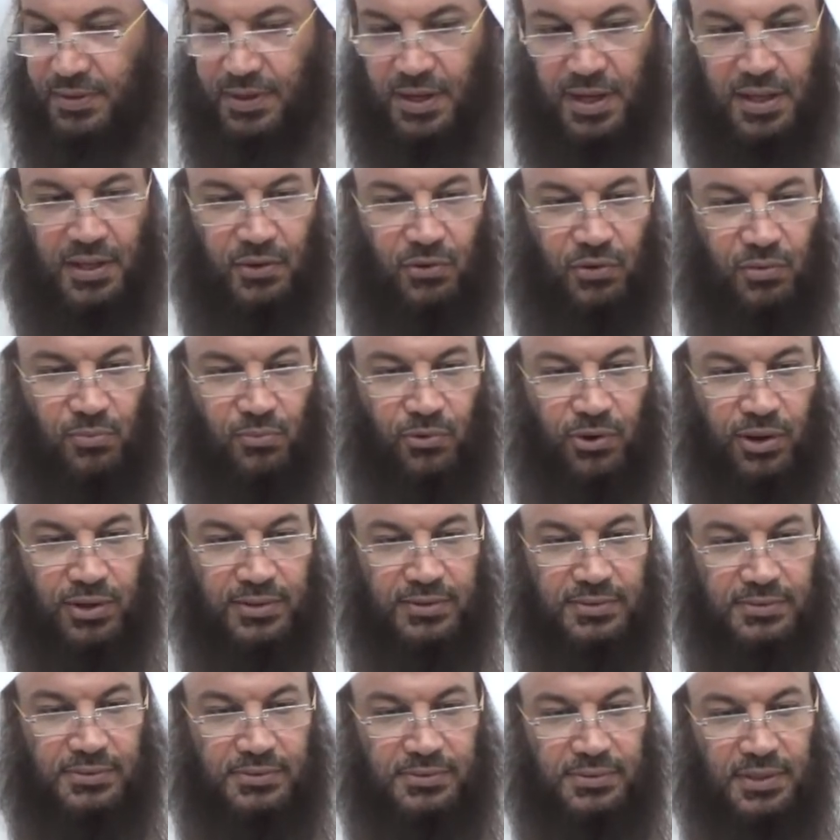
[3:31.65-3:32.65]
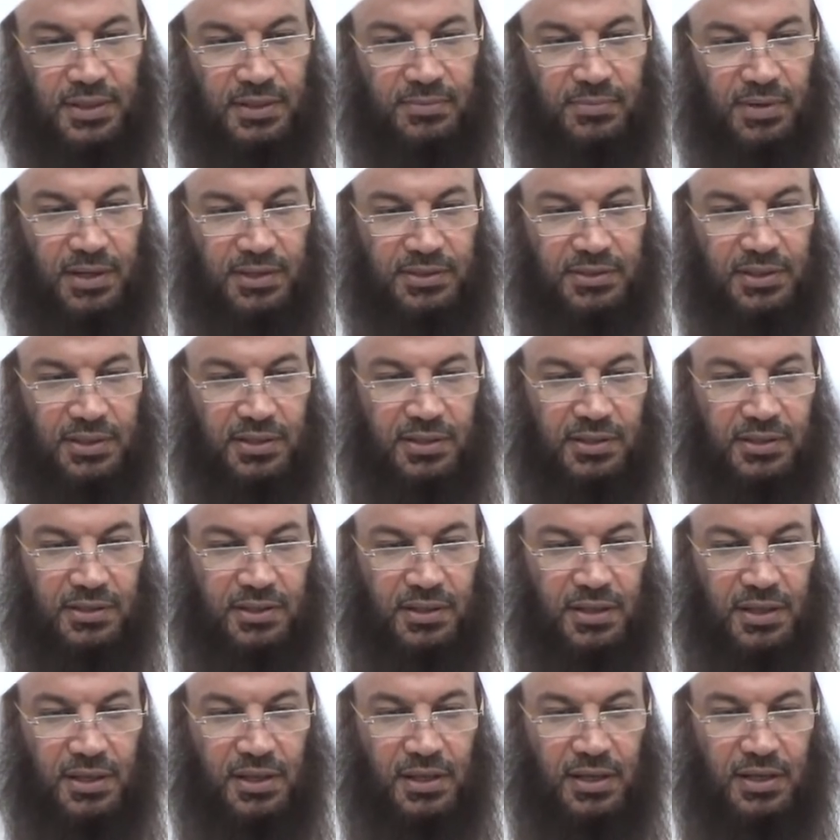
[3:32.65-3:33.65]
هذا هو المراد نعم حتى
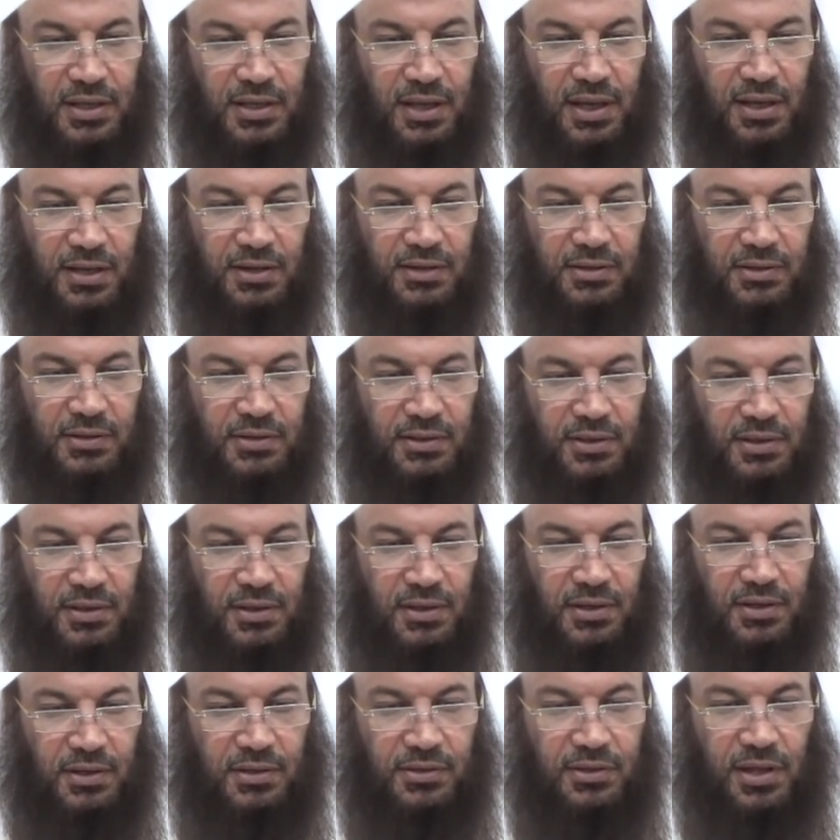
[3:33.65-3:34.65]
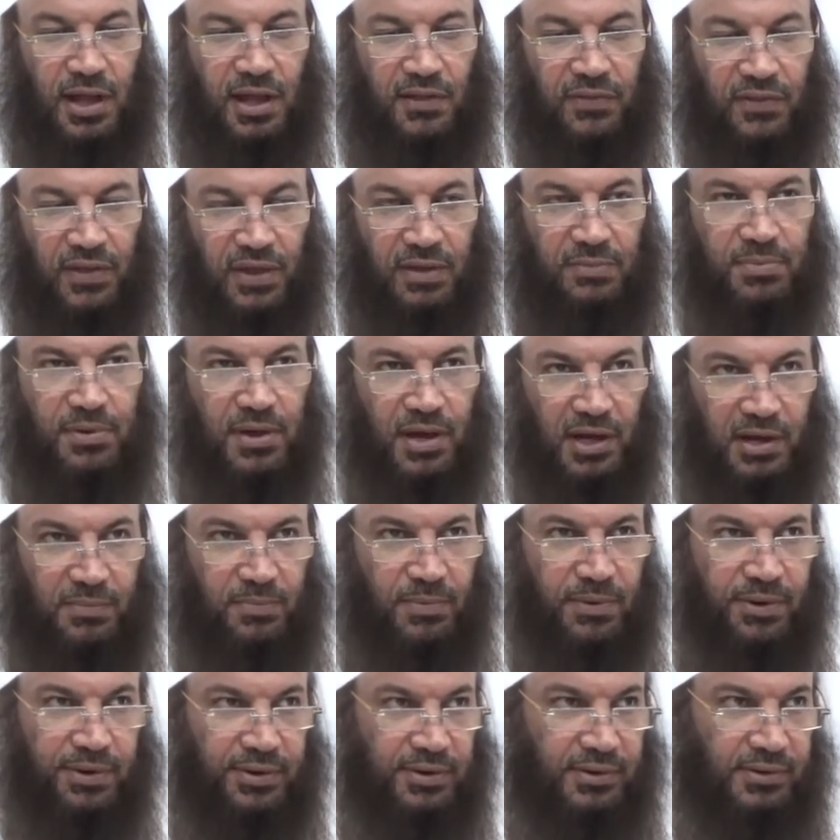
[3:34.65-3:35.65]
يعني تحظى
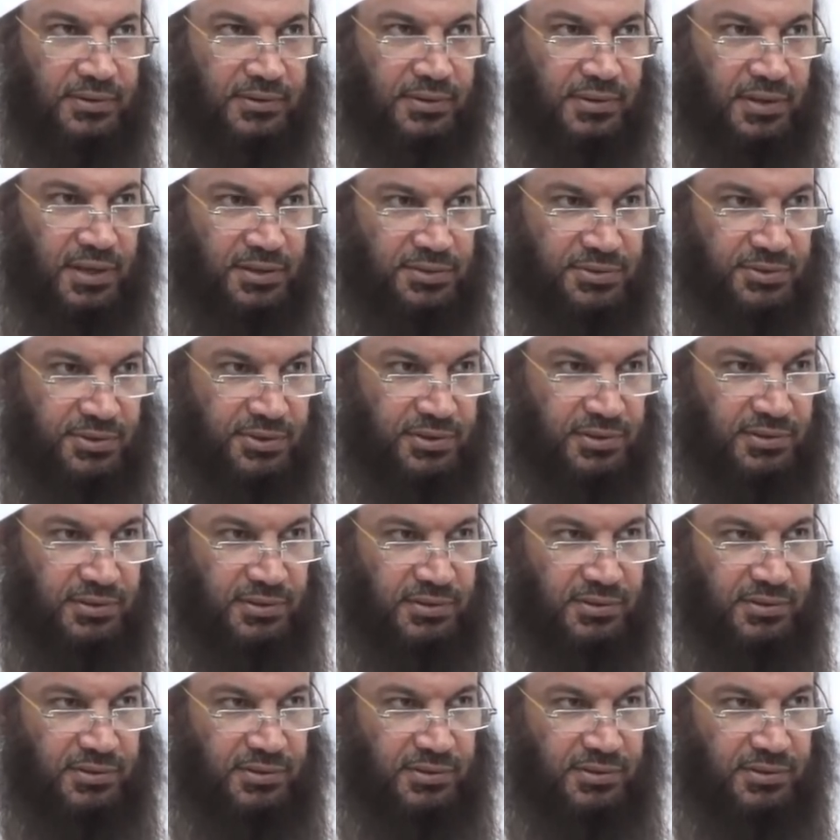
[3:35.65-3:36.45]
بأكبر قدر